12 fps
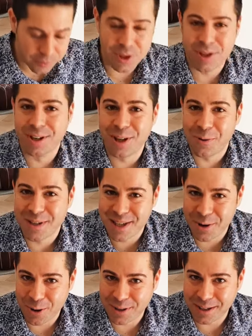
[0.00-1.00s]
Si sente
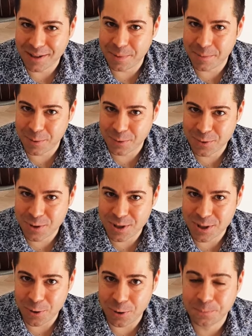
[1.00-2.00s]
questa nota di
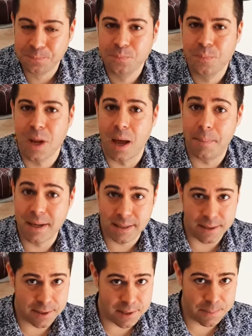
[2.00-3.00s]
peperoncino
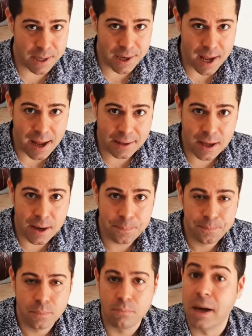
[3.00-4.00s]
abbastanza
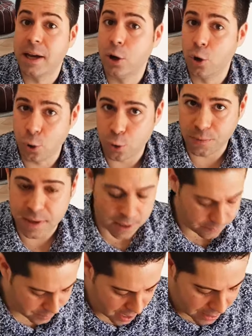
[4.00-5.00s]
spiccata, ma che non rovina
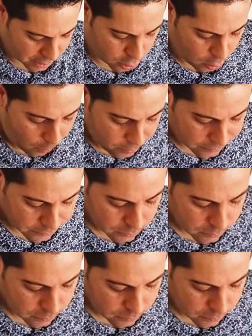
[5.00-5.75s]
il piatto.